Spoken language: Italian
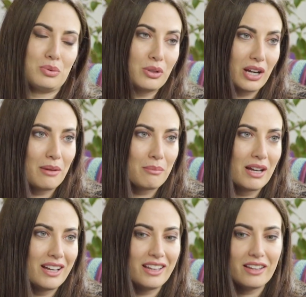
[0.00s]

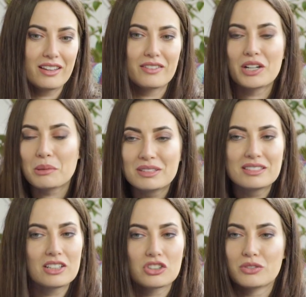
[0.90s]
programma è che
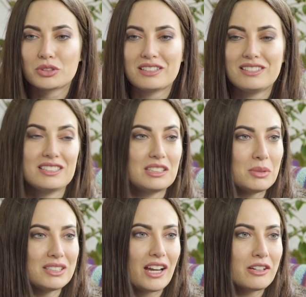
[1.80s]
veramente ricevo
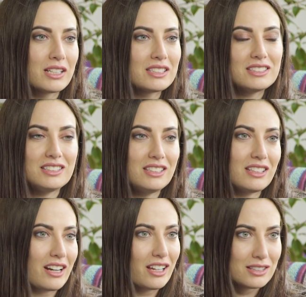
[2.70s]
tantissimi direct di
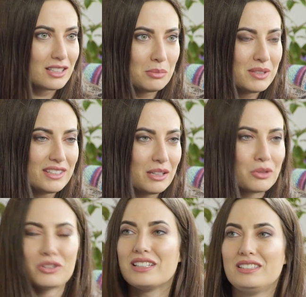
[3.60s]
ragazze che mi
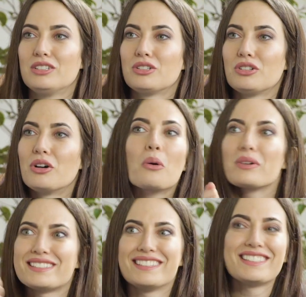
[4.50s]
seguono che dicono
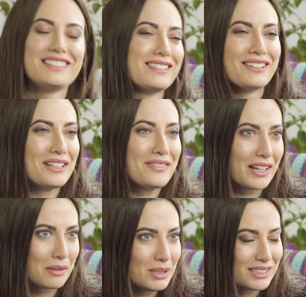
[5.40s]
senza di te non l'avrei
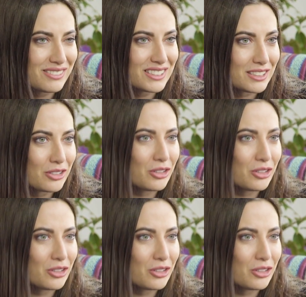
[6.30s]
capita questa